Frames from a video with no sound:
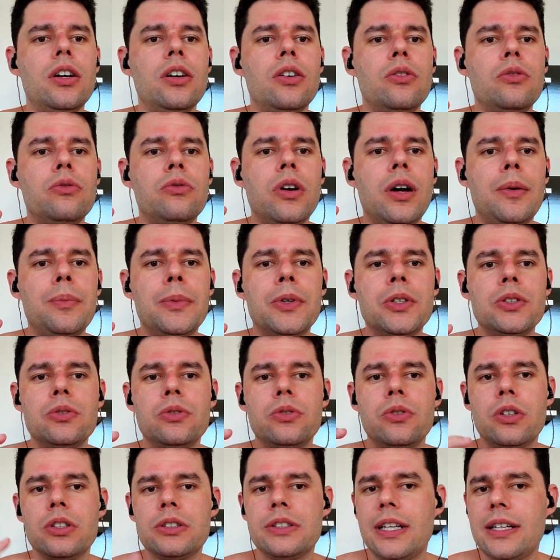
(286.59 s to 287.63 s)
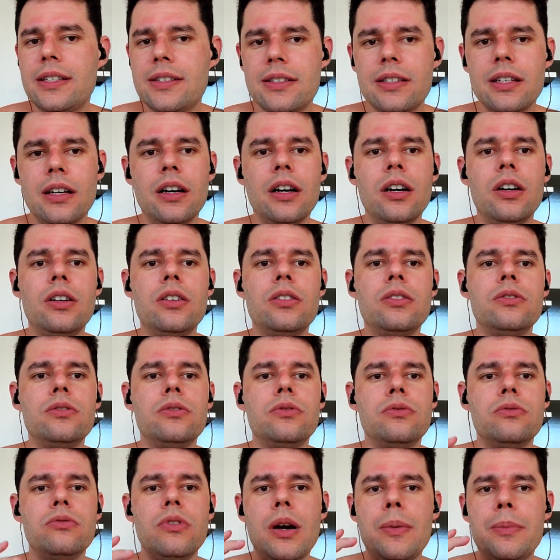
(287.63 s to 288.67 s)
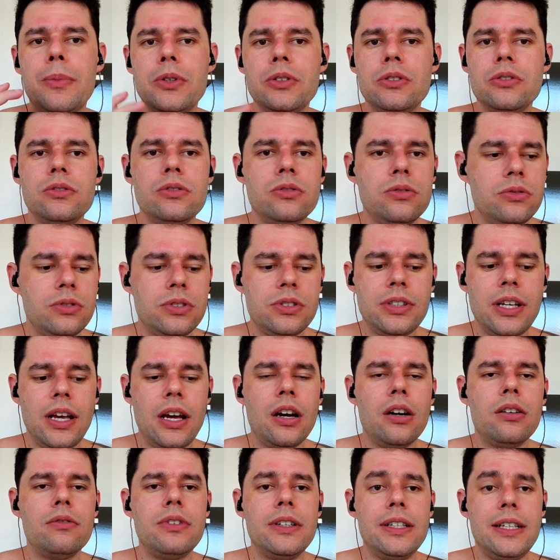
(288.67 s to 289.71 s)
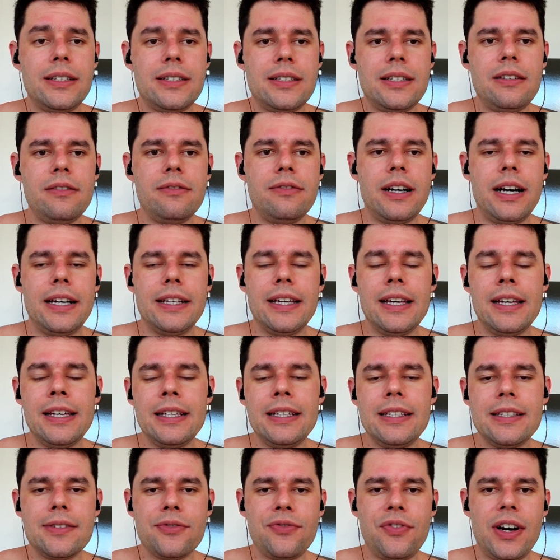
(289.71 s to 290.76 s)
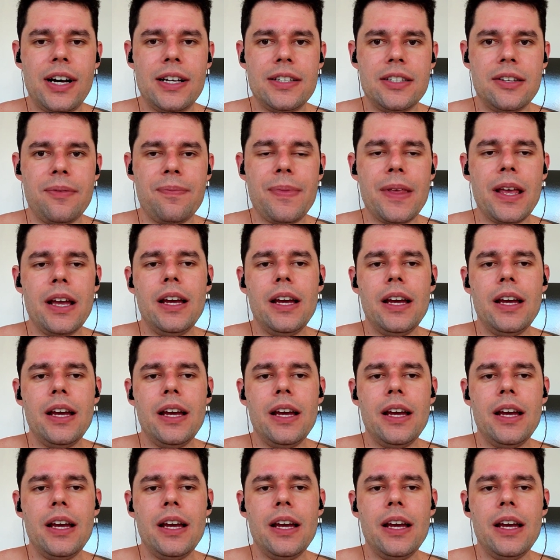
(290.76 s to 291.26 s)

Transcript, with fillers: um é mono rotação, um é mono selva e assim vai. O que, que eles fazem?